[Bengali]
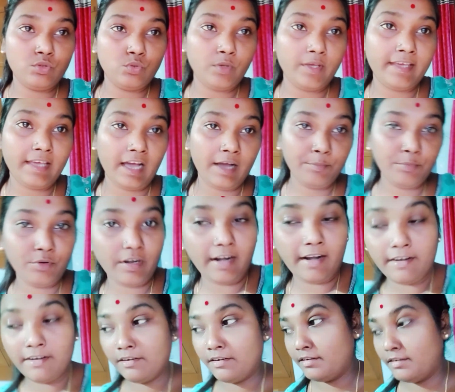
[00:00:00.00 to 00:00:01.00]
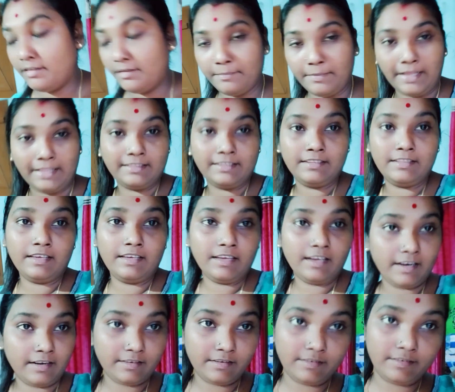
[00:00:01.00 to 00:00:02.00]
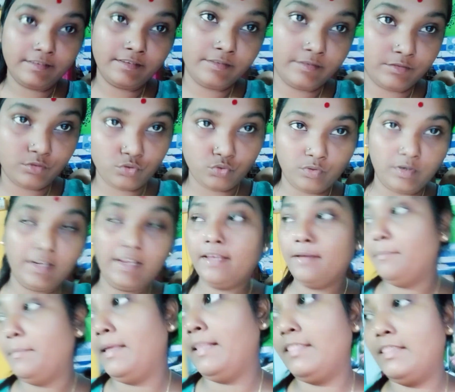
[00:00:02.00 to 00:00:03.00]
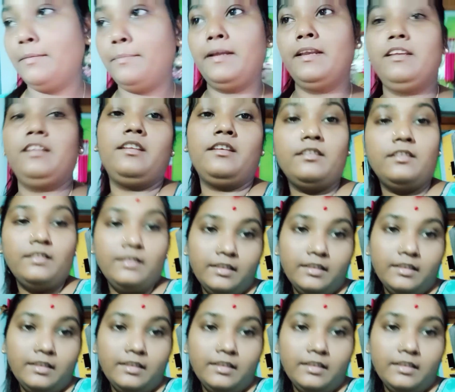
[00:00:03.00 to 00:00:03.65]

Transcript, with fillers: এই কাপড় আর বালতি থেকে আর তুলে মেলতে পারিনি